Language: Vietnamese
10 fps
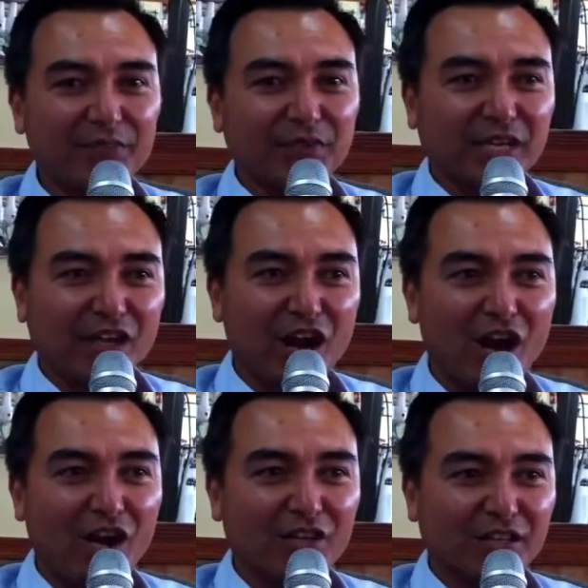cam phần
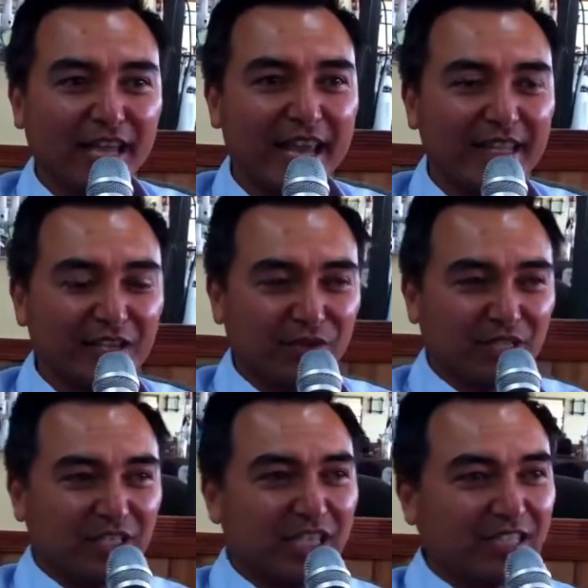co rồi nghe
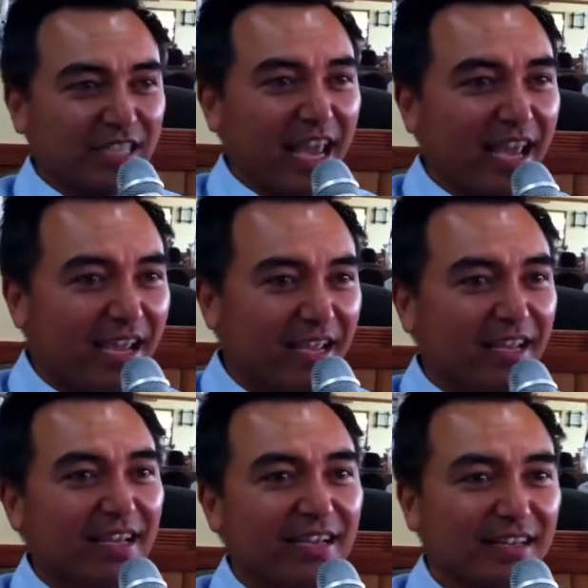nhiều người chia sẻ
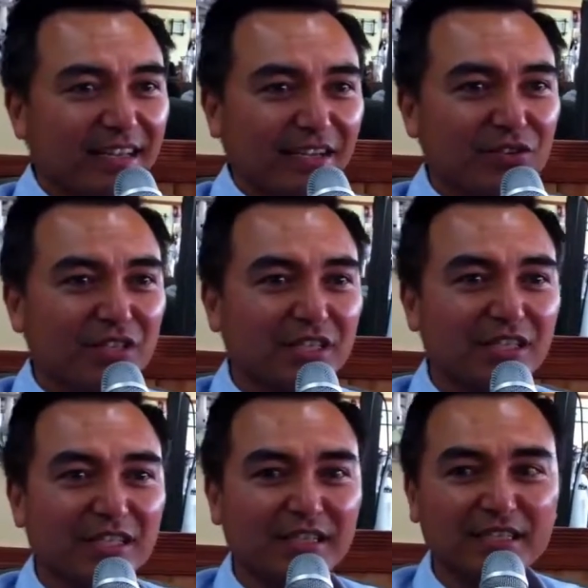à, là coi
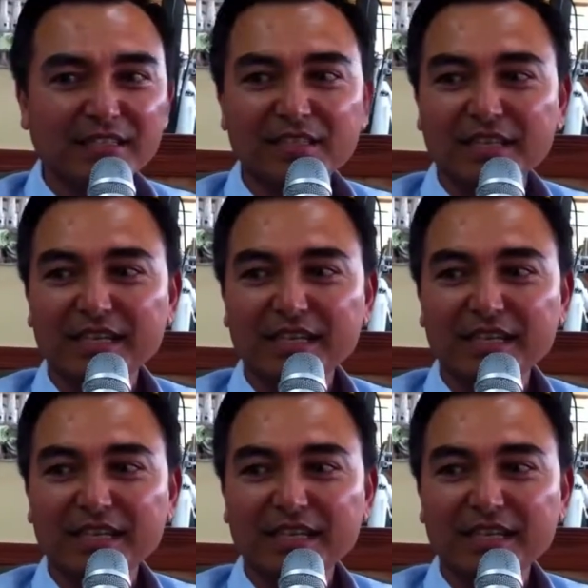như à,